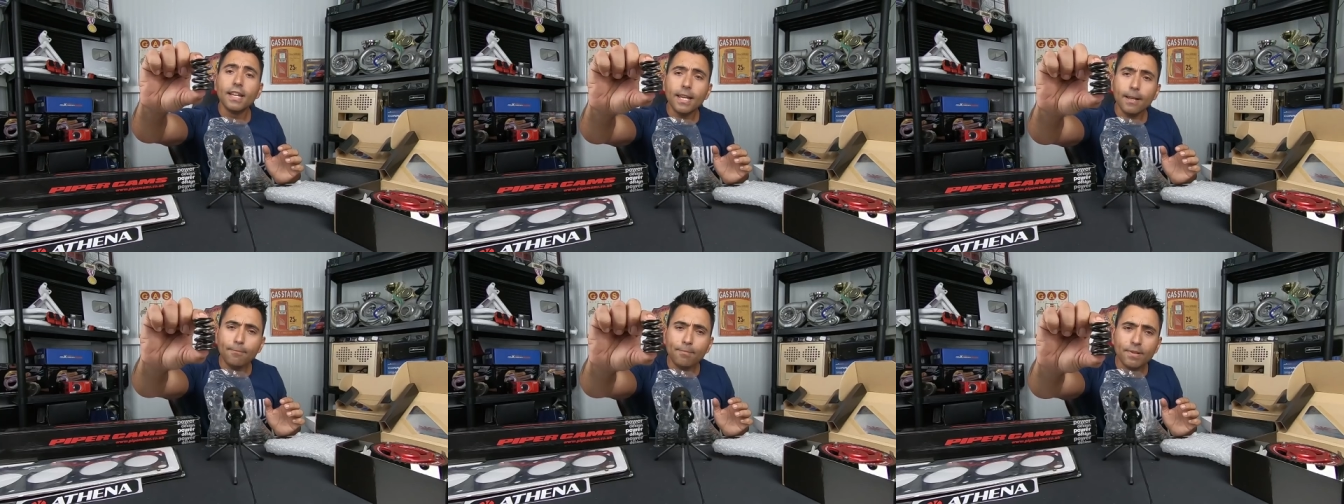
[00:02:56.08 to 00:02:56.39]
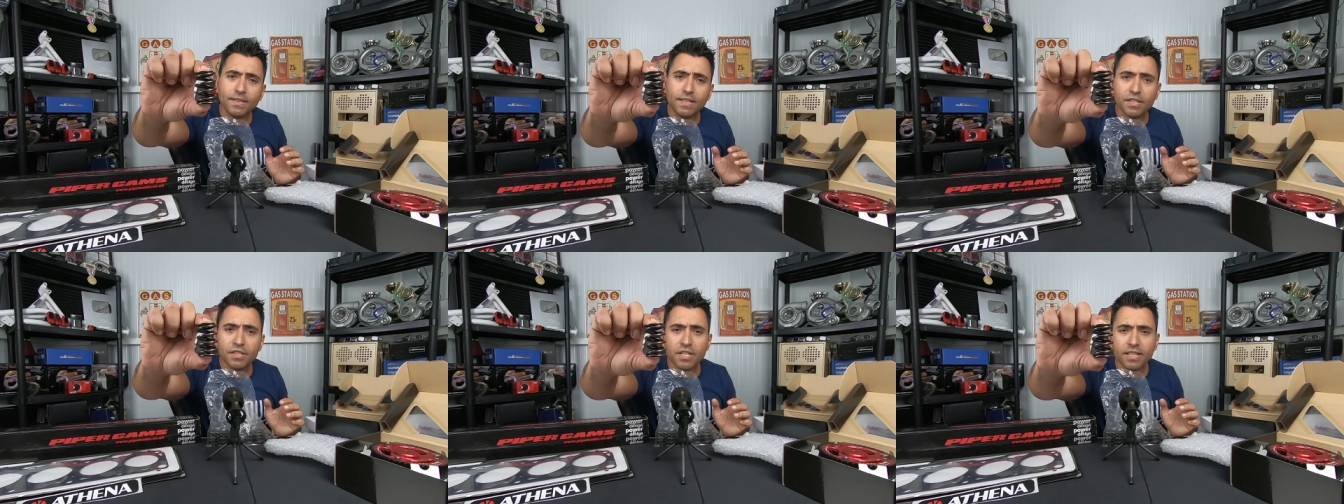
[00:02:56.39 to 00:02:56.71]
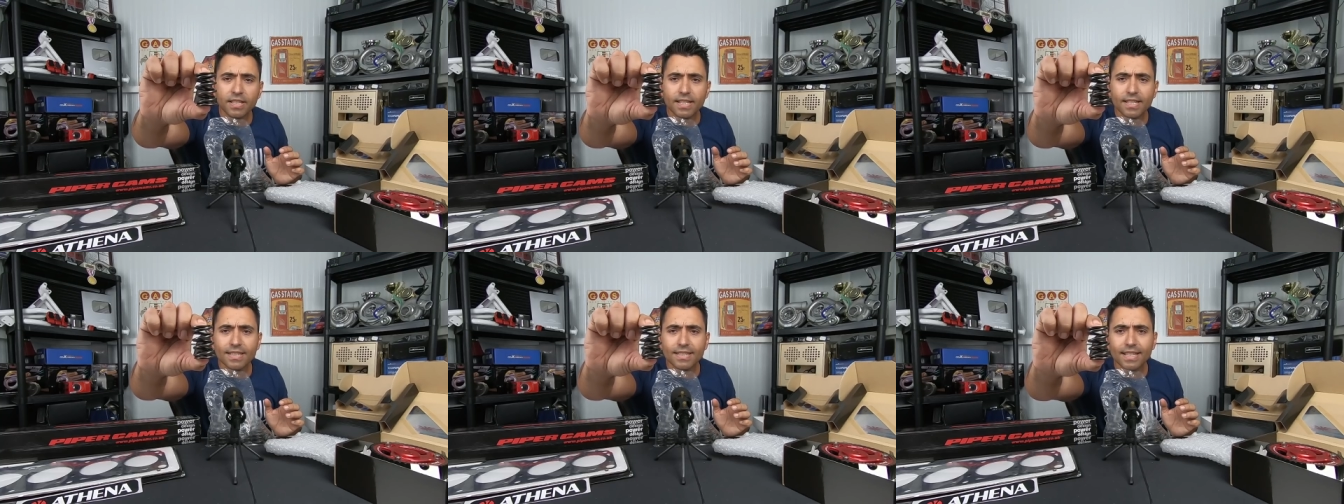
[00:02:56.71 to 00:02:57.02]
e para se a
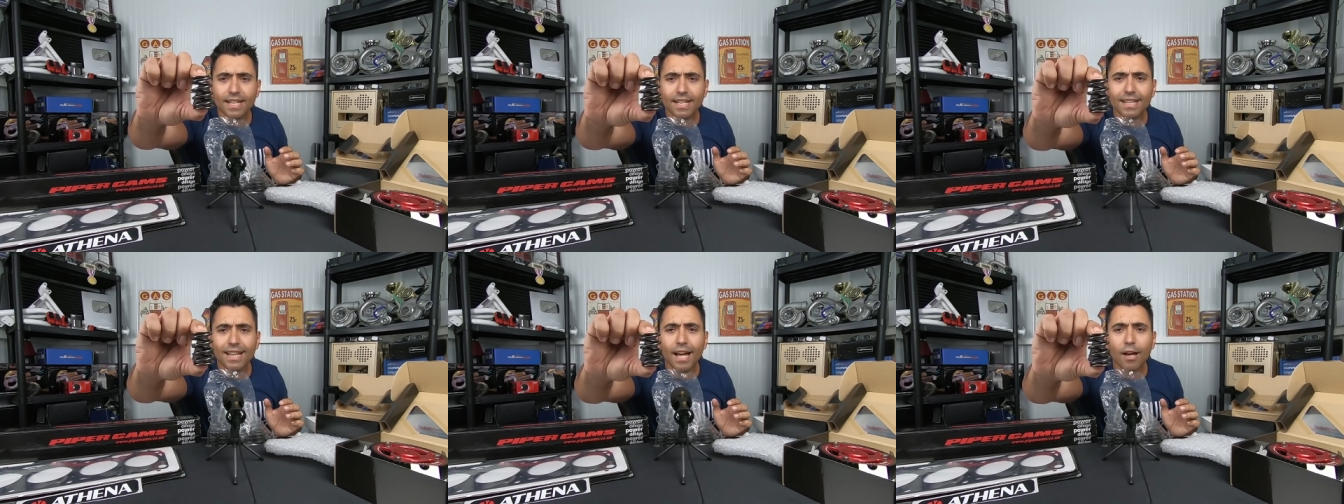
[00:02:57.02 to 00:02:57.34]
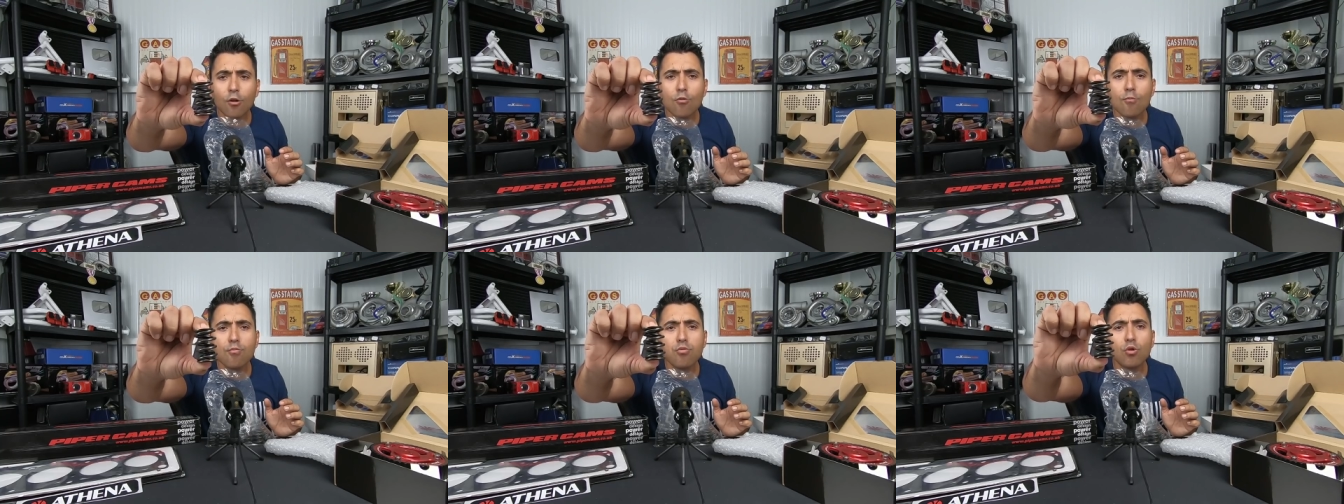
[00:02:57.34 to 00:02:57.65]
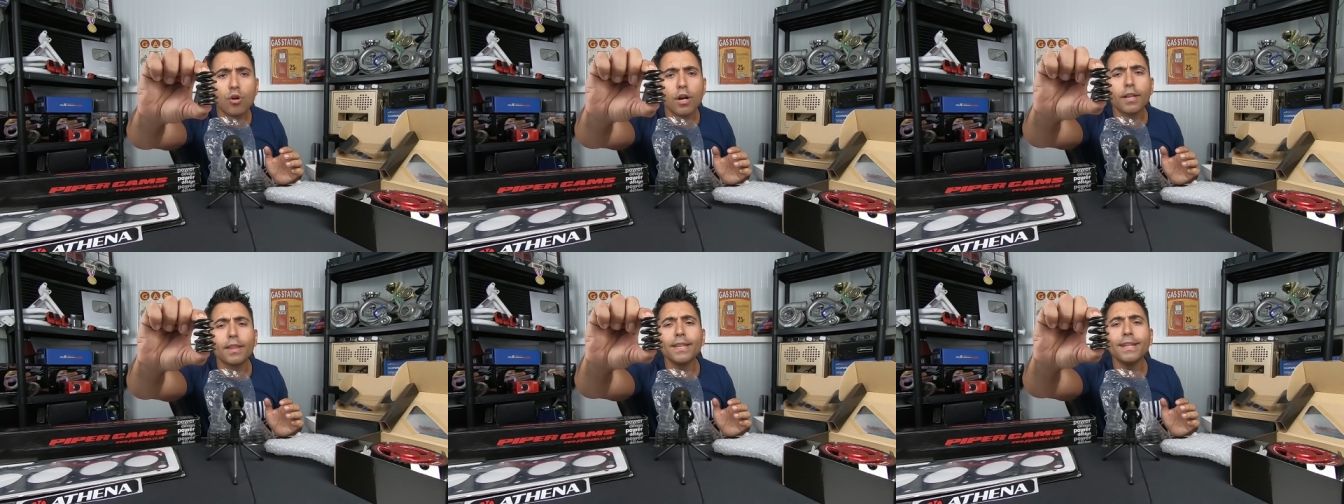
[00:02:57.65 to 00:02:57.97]
gente quiser dar um
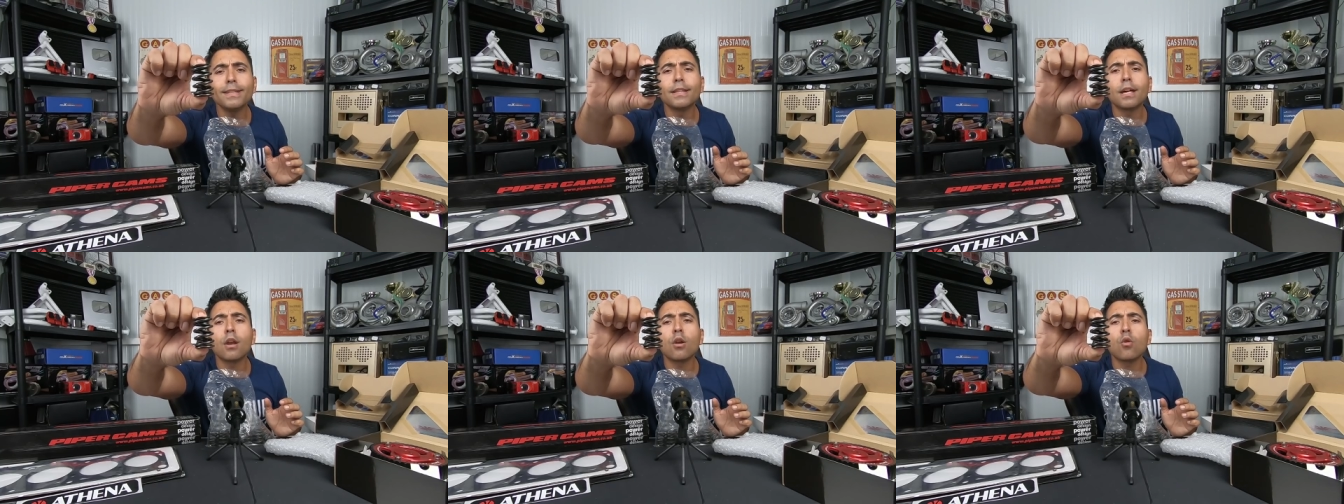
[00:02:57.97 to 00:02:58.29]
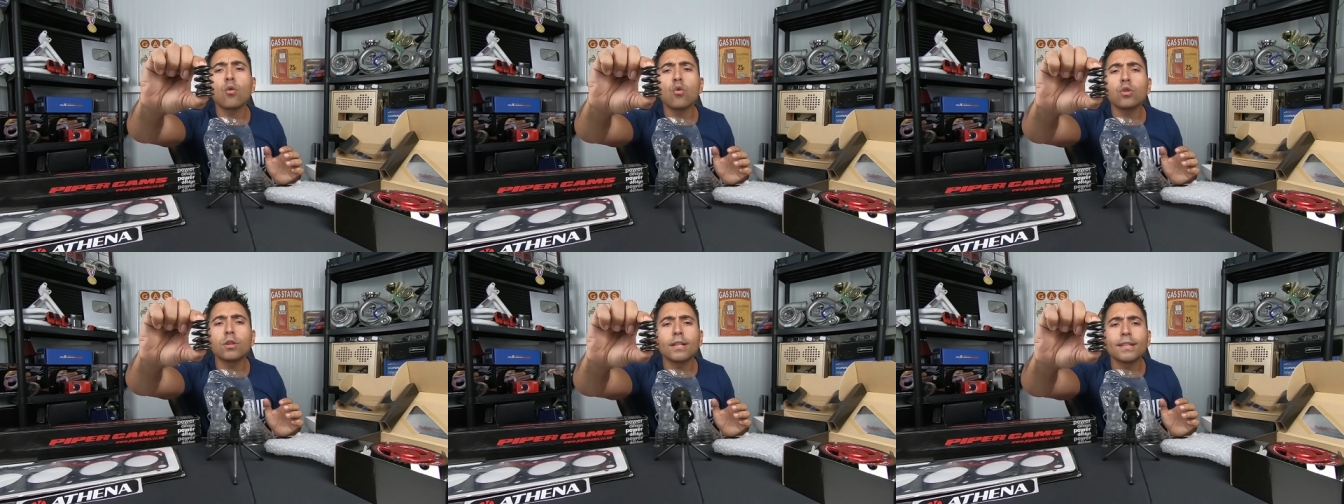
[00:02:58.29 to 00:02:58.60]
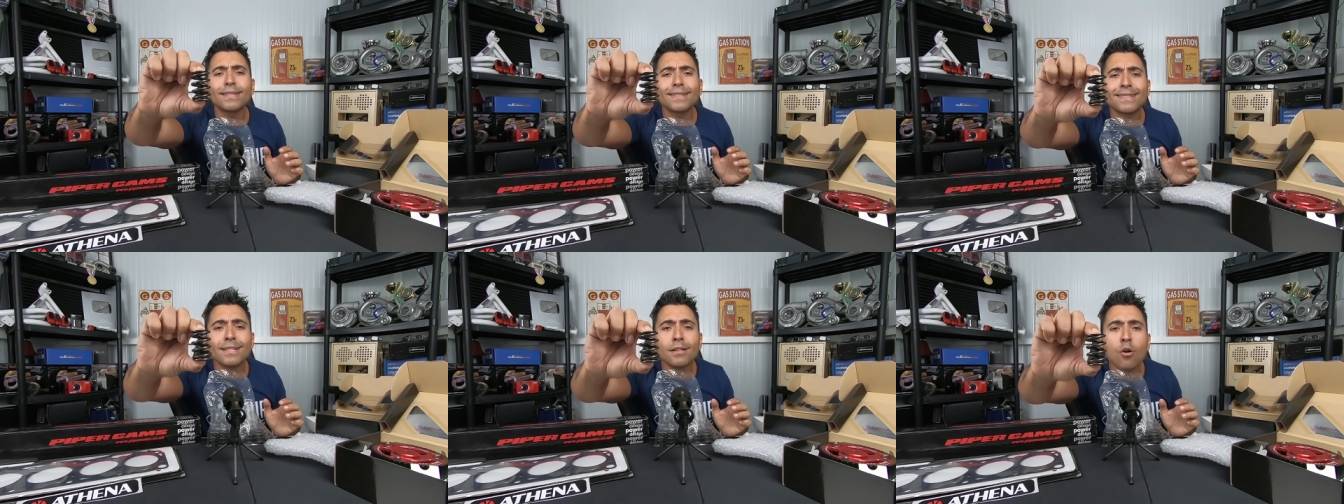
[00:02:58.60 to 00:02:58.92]
bocadinho de
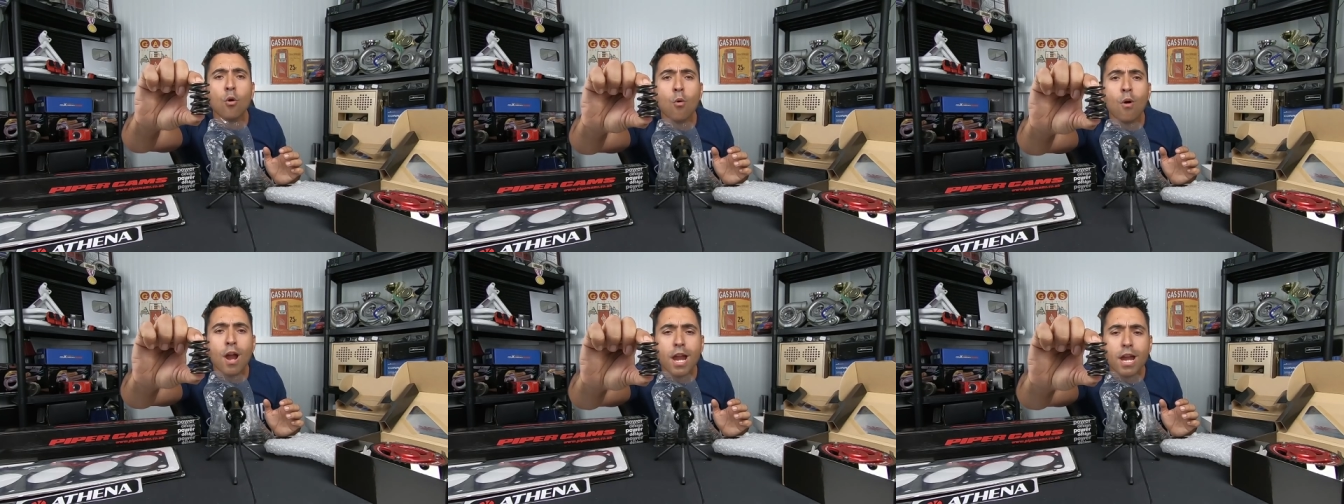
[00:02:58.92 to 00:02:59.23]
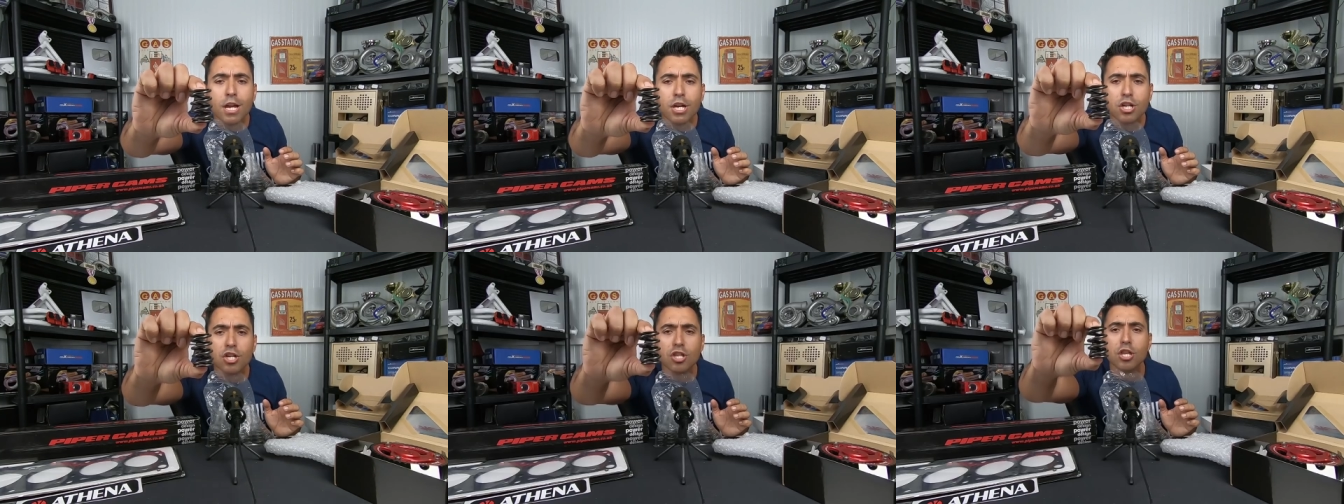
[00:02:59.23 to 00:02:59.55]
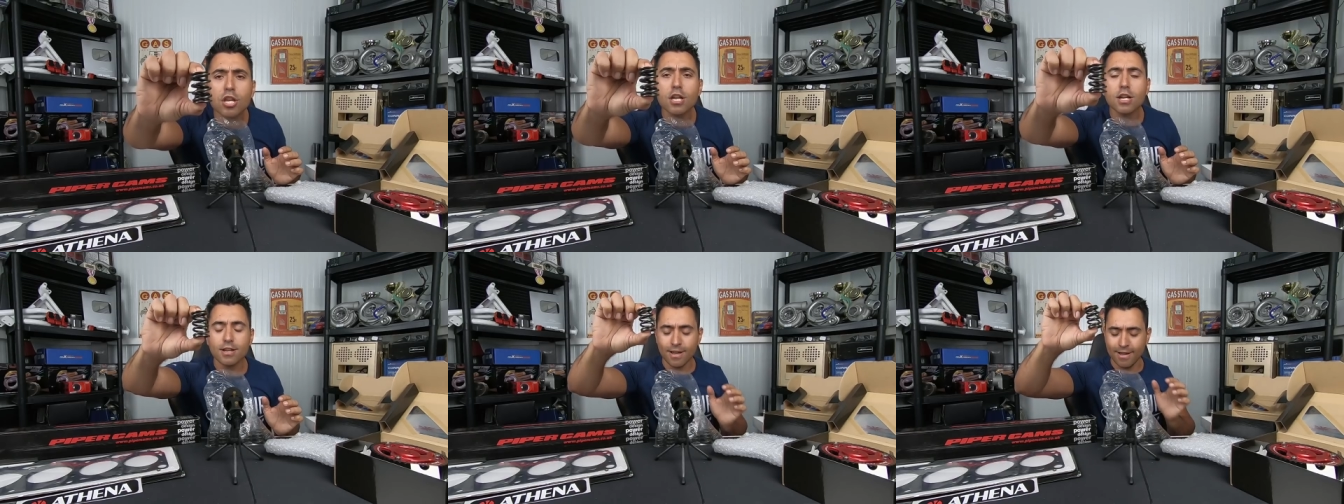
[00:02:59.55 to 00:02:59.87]
rotação
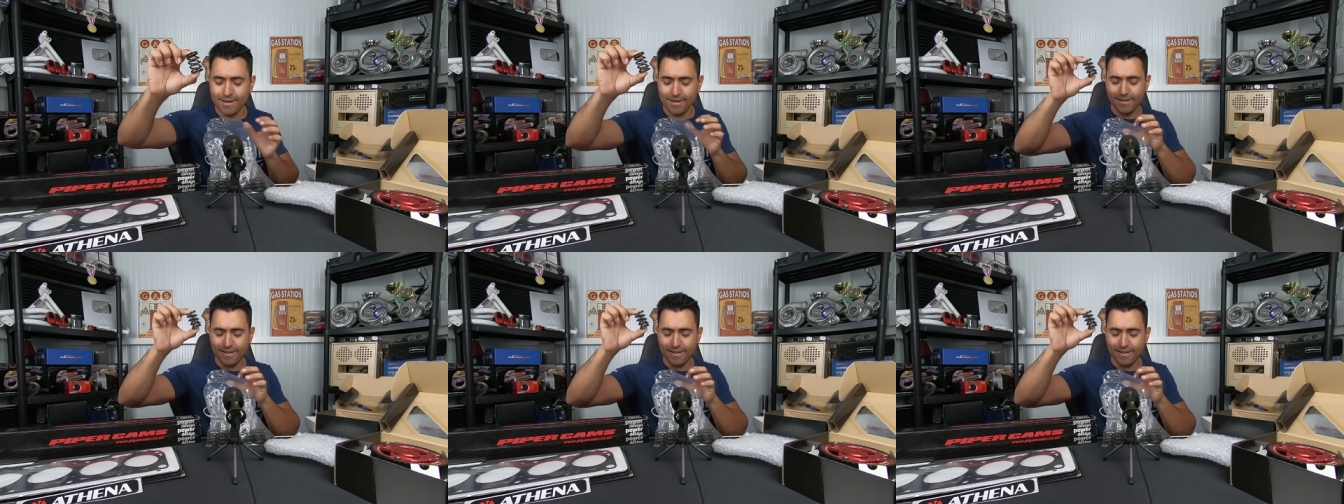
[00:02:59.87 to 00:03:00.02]
extra,